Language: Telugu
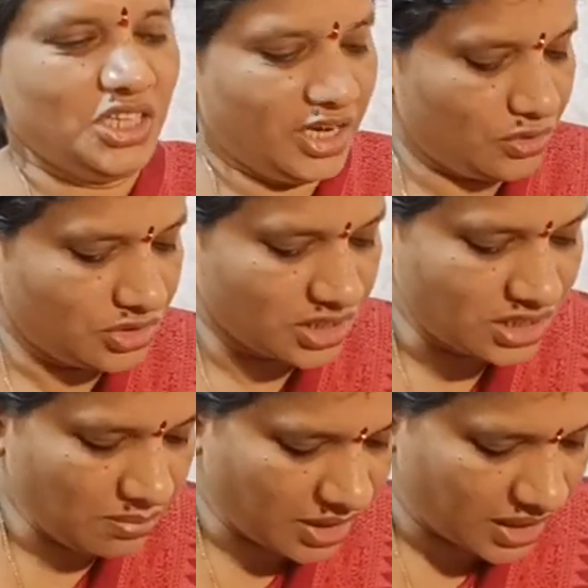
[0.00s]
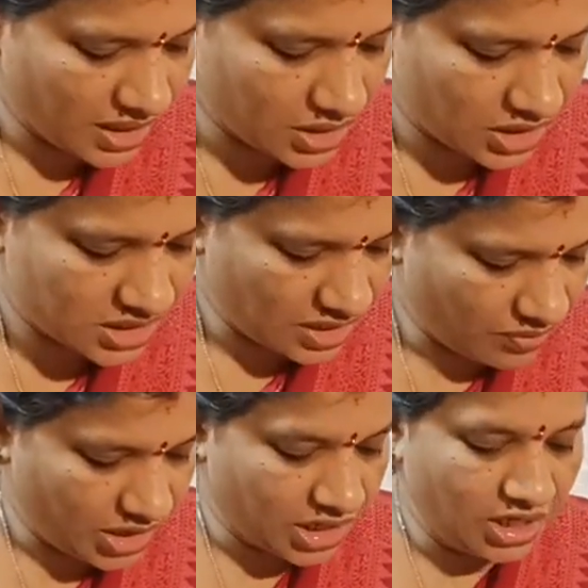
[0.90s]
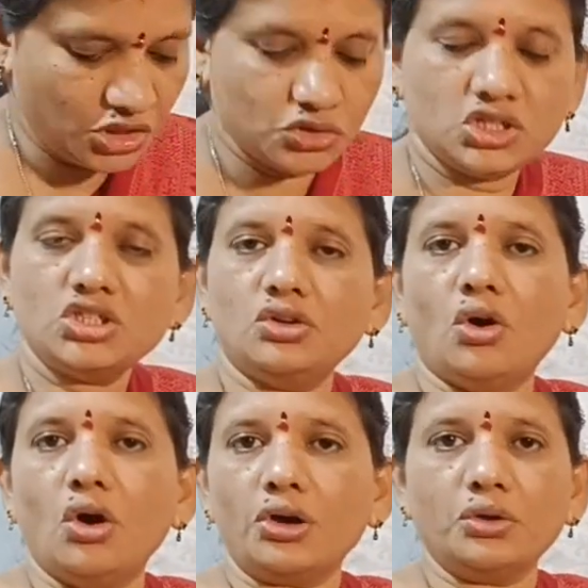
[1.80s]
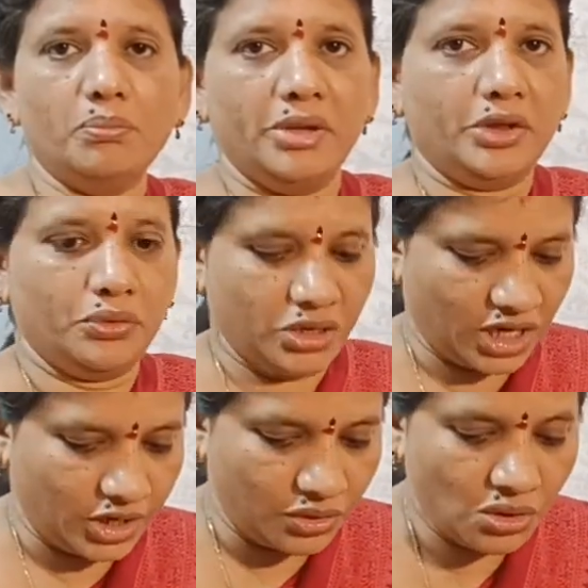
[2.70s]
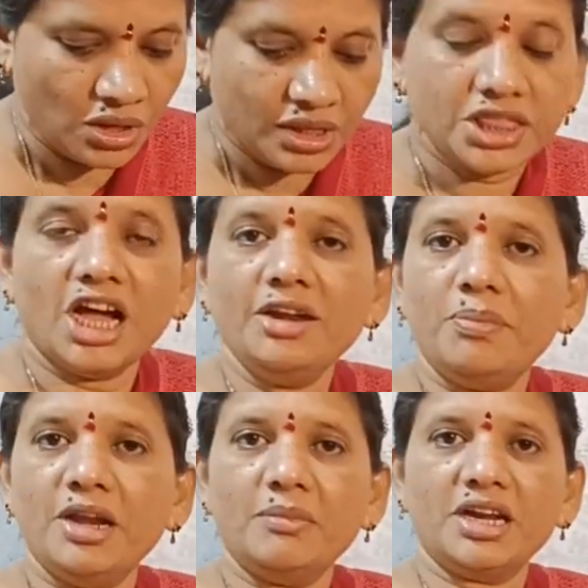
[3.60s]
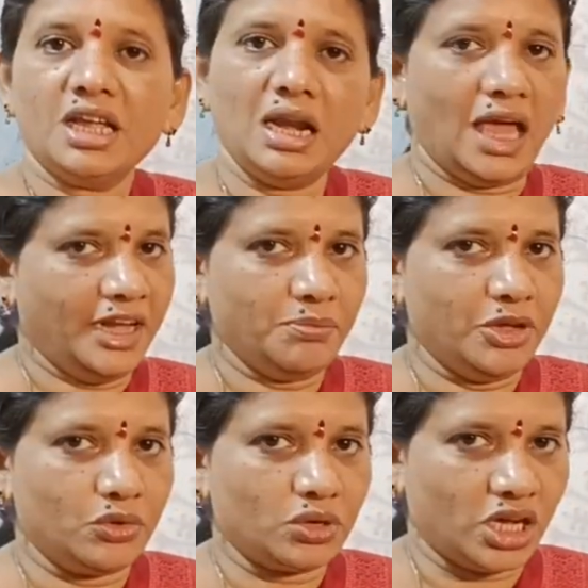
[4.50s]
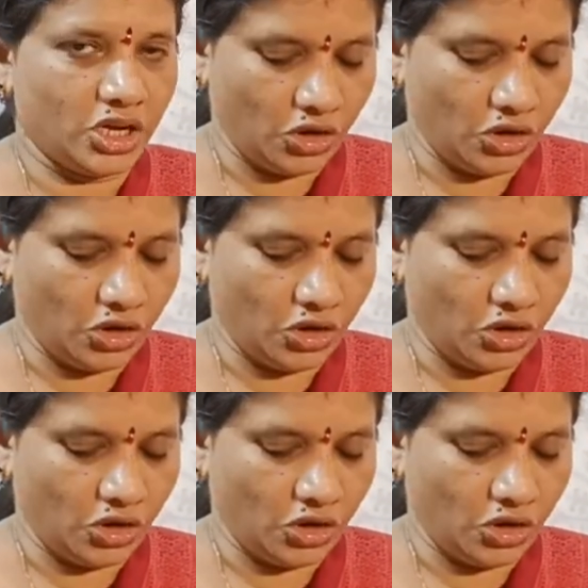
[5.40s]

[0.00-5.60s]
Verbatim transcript: శారీ వచ్చేసి మనకి ఇది డిజైన్ వేయండి ఇది వచ్చేసి డార్క్ మెరూన్ కలర్ దానిపైన మనకి లైట్ మెరూన్ కలర్